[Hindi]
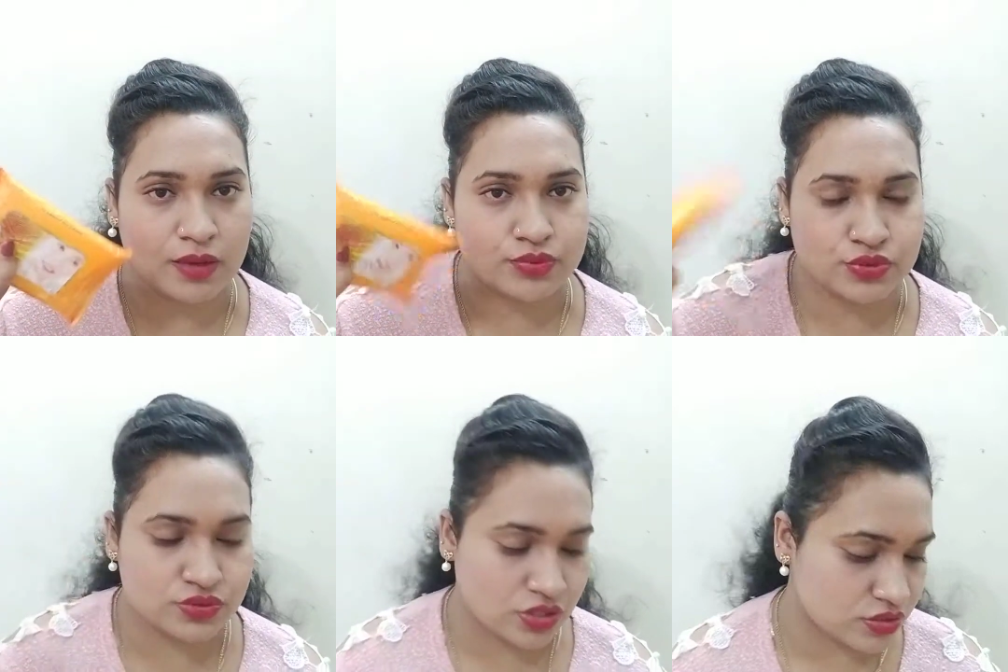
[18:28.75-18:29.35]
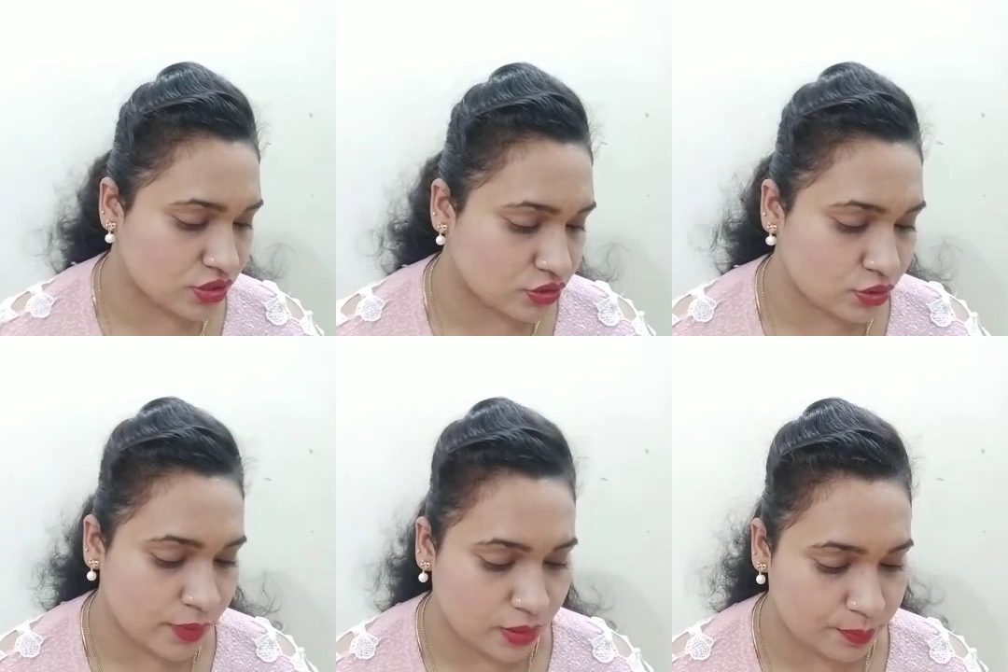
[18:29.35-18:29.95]
वाइप्स यूज़ कर सकते
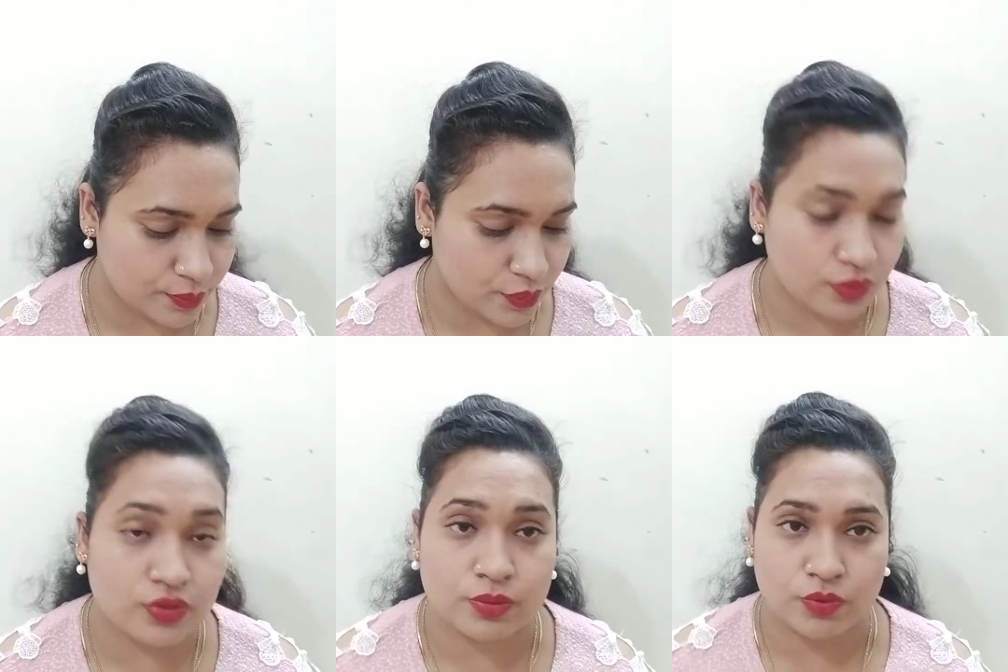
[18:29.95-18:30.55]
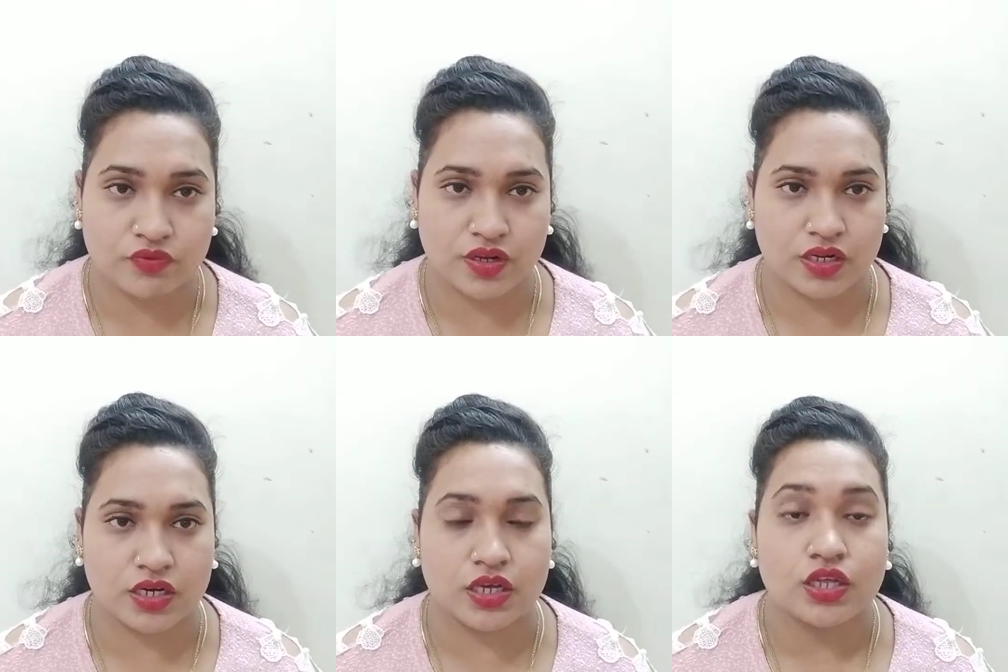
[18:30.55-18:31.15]
हो मेकअप को रिमूव
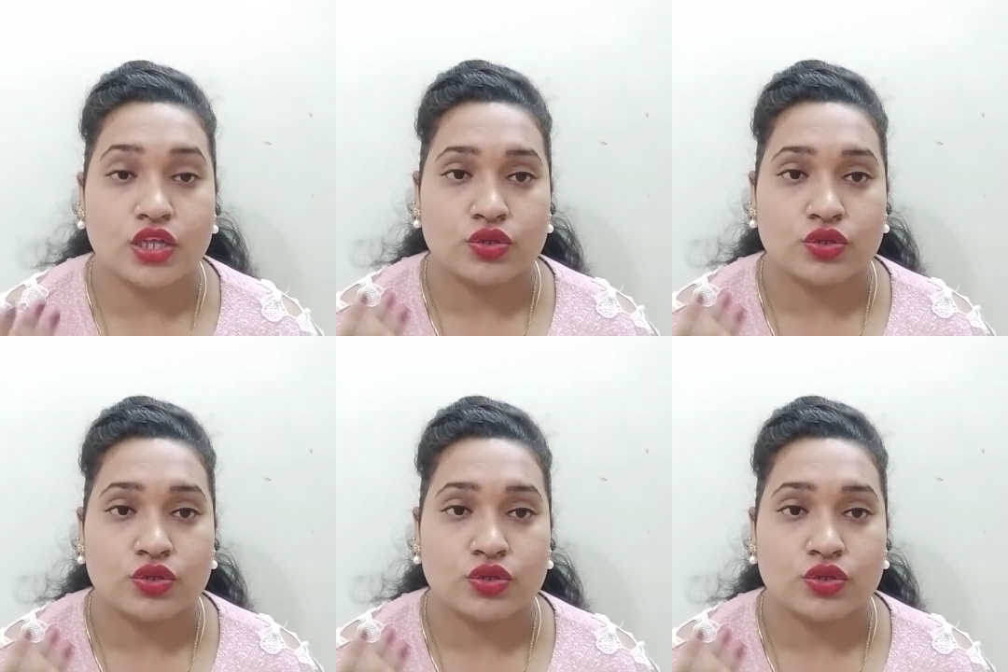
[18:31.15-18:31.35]
करने के लिए